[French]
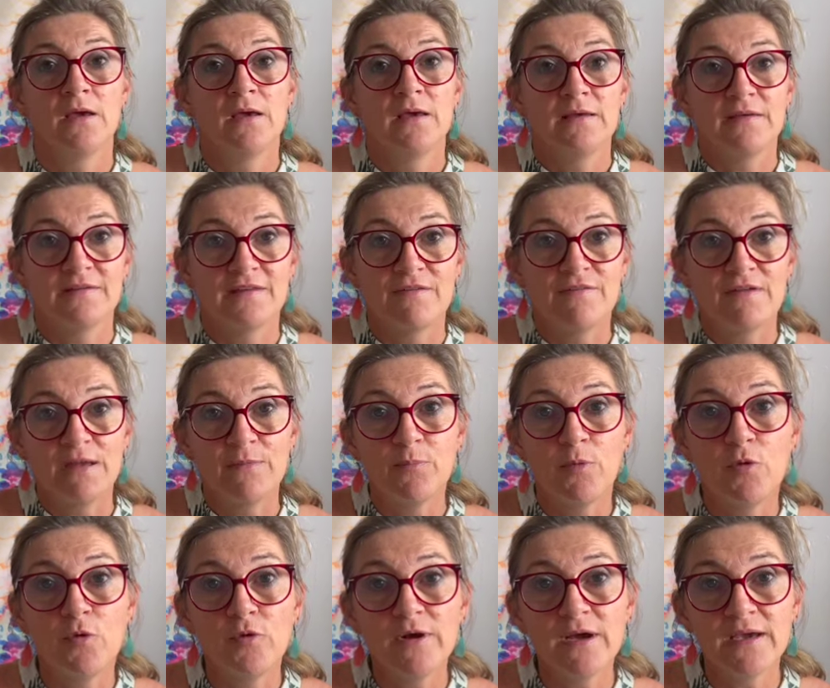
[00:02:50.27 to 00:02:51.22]
Ça va être
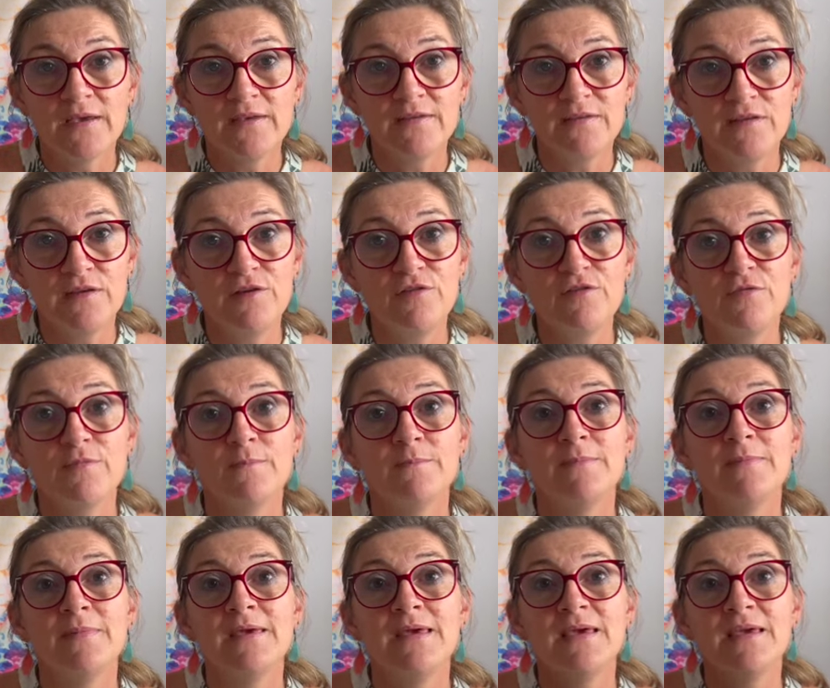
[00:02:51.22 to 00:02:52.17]
progressif,
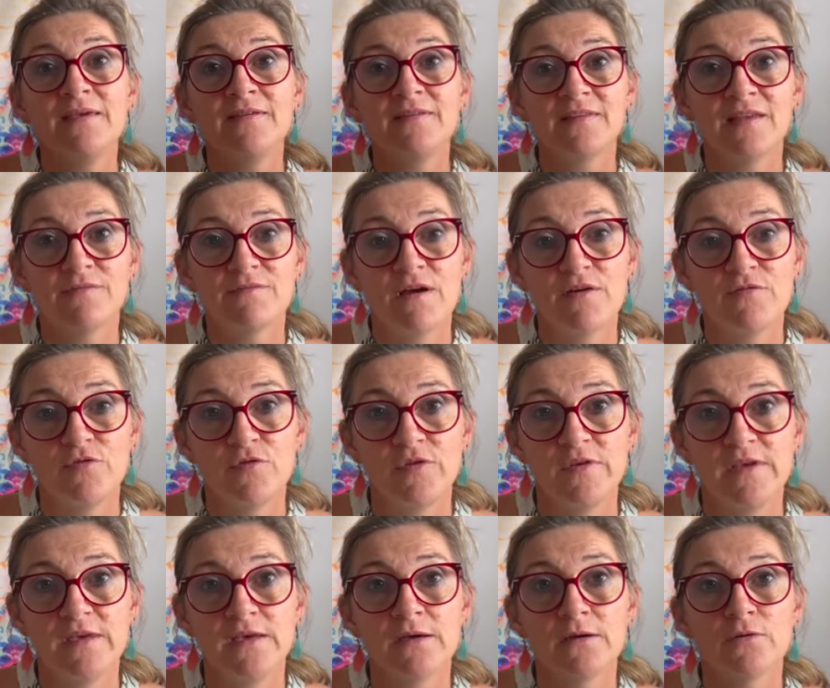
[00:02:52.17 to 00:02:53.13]
mais ça va
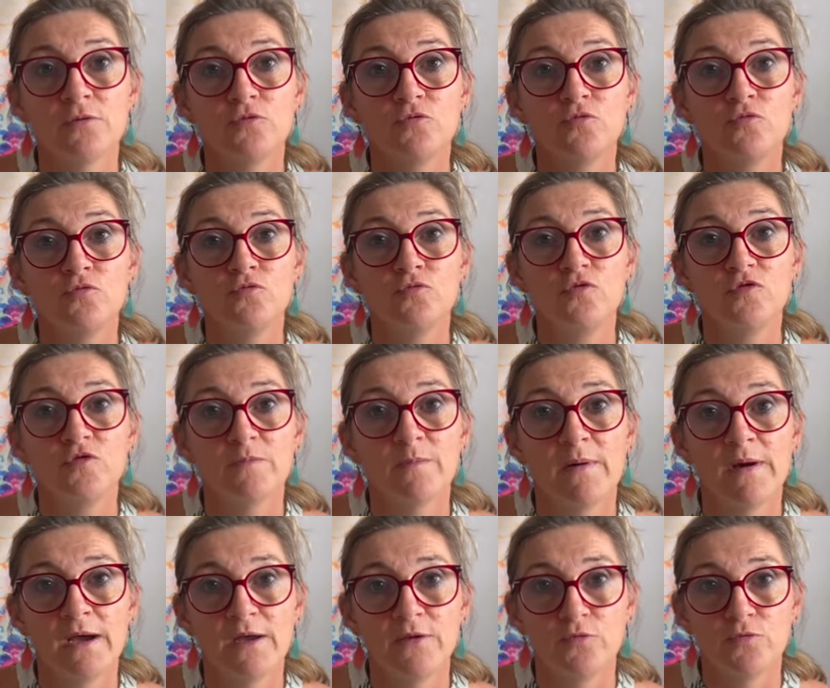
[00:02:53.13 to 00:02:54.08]
venir tout
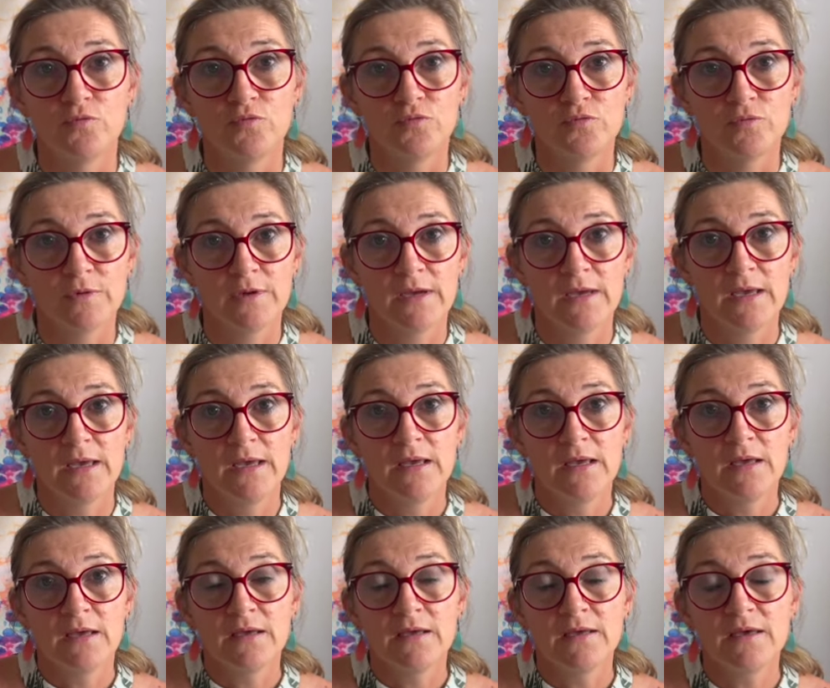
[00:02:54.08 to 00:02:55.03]
doucement à nous.
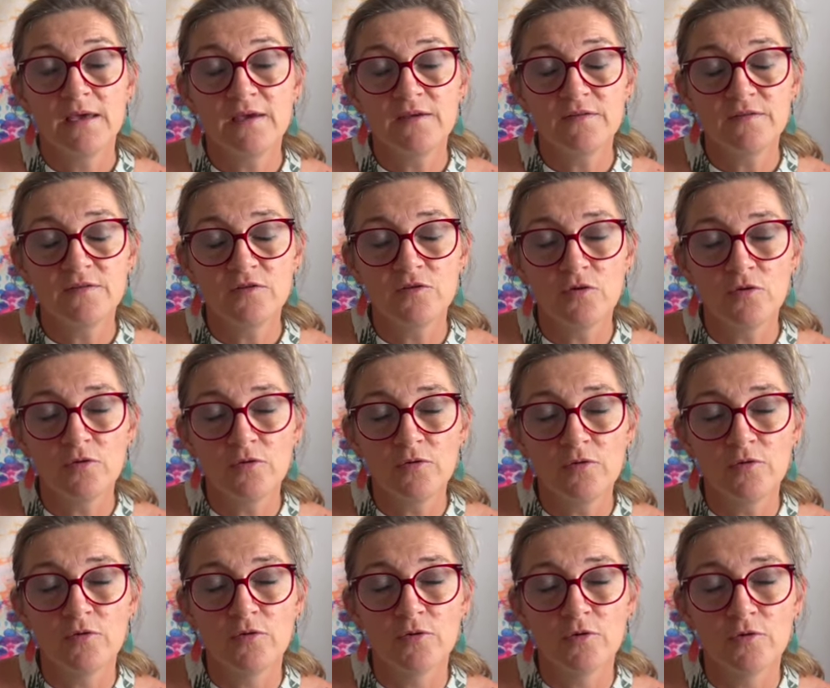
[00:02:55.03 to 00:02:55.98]
Qu'est-ce
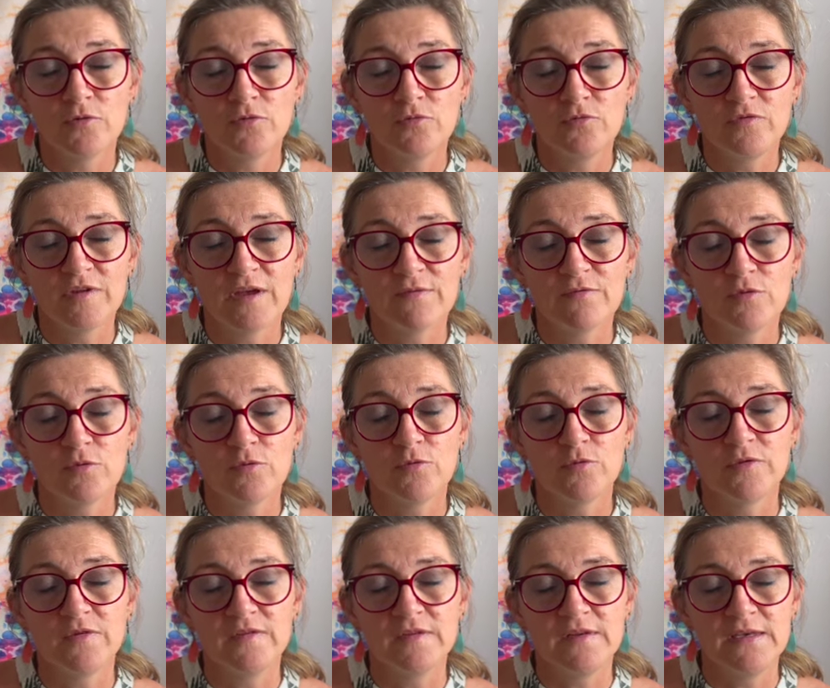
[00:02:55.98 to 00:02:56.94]
que euh, nous avons
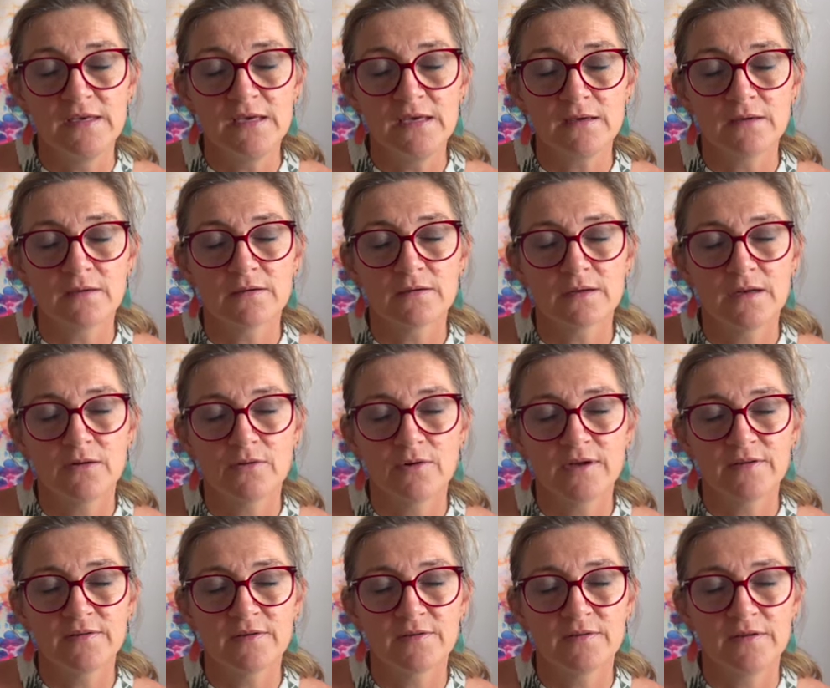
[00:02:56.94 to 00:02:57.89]
aussi Alors
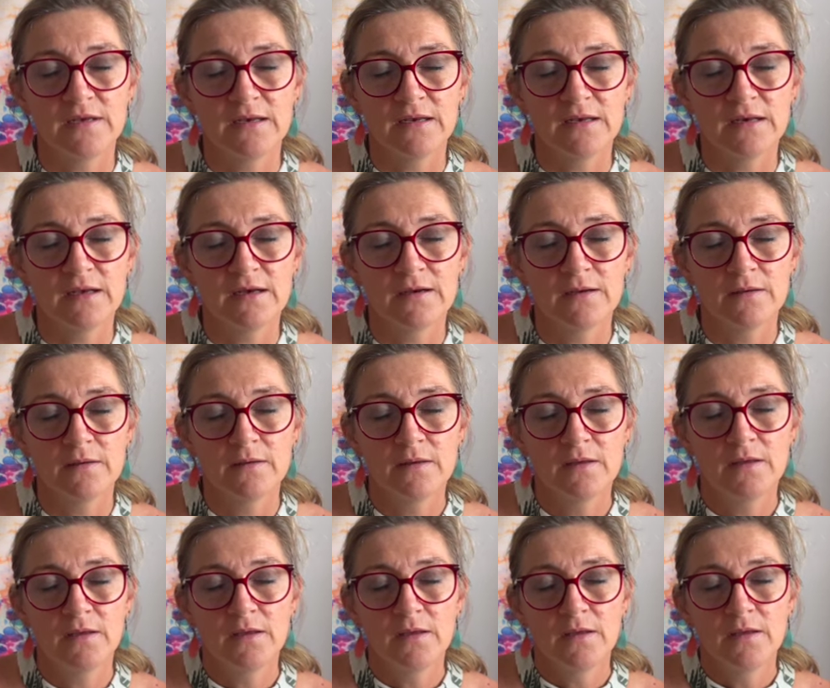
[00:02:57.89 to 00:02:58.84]
attendez, là,
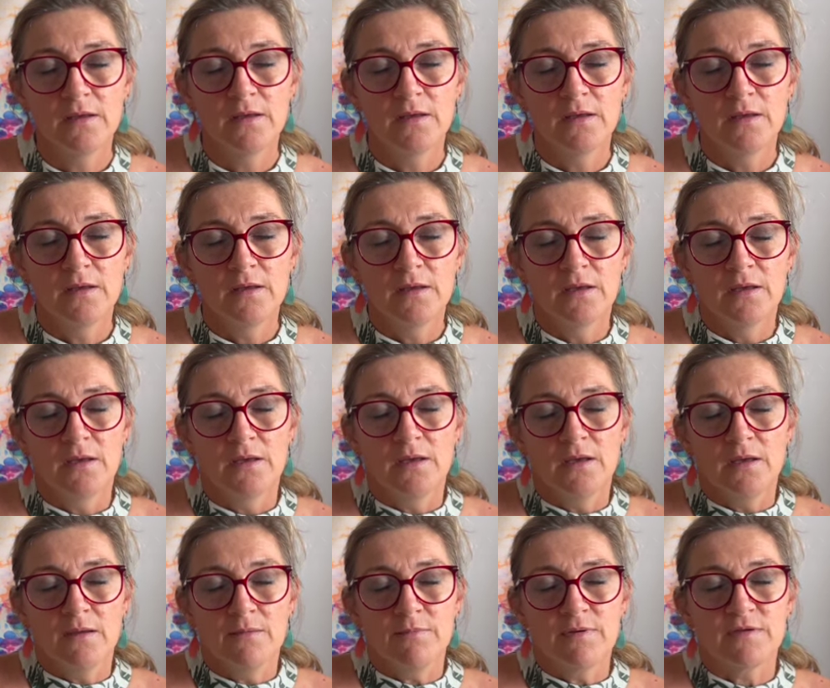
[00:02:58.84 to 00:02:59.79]

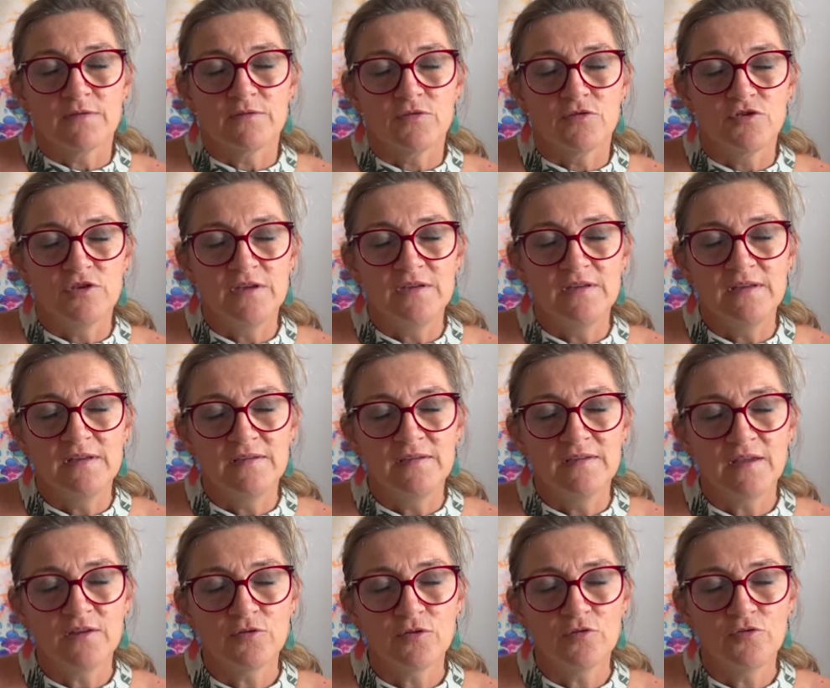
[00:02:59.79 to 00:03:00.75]
parce que j'ai des
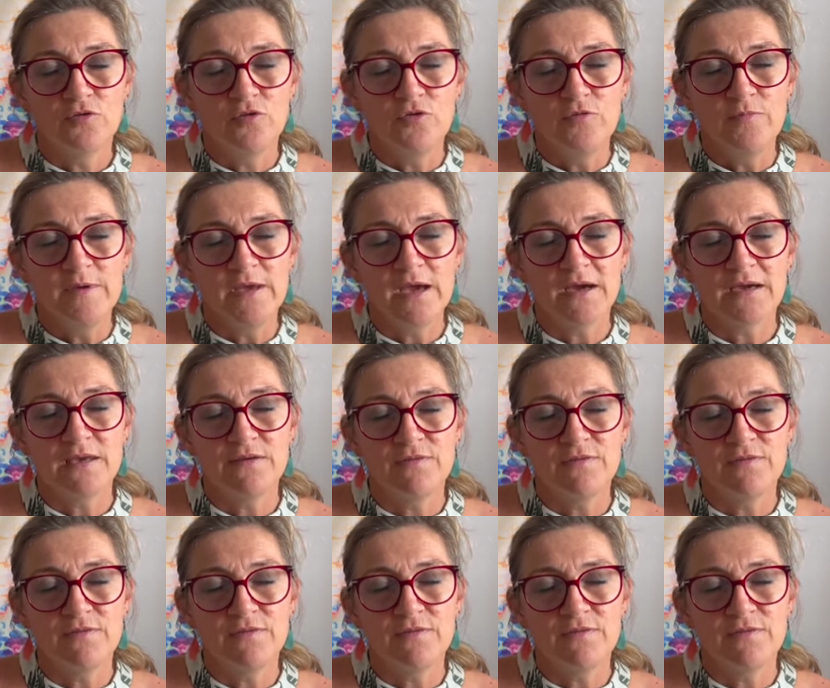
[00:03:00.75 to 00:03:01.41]
êtres de lumière qui